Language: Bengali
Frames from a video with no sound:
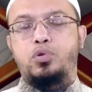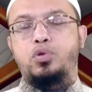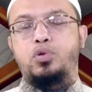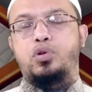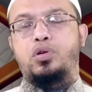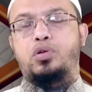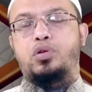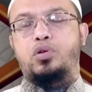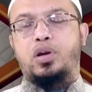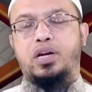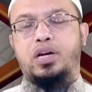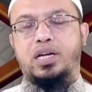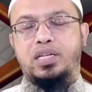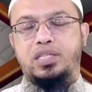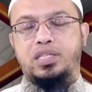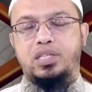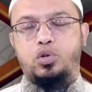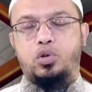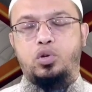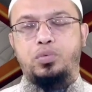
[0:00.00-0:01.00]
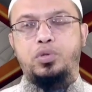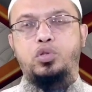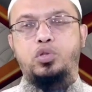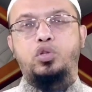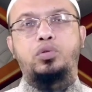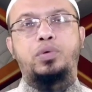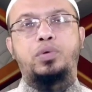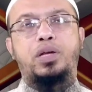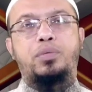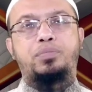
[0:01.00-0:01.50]
মুন্ডন করার কাজটি করবেন
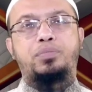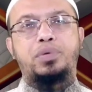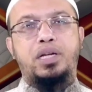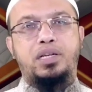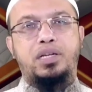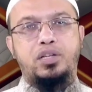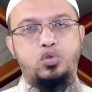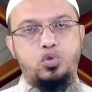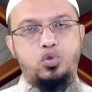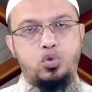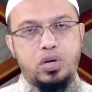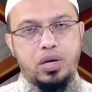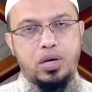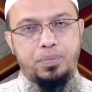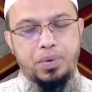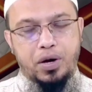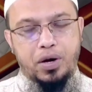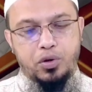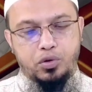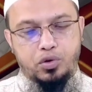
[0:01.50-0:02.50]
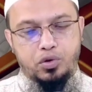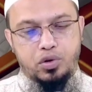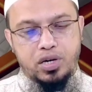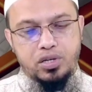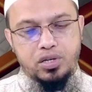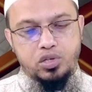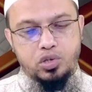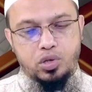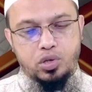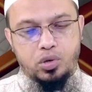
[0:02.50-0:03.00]
ততবার আপনি একটি সুন্না পালন
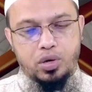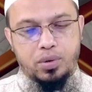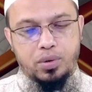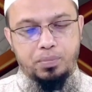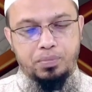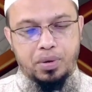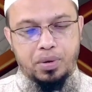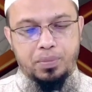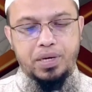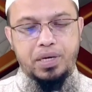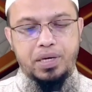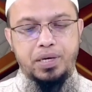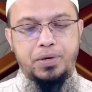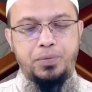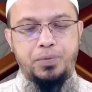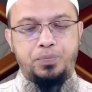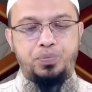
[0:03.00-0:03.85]
করার স্বভাব পাবেন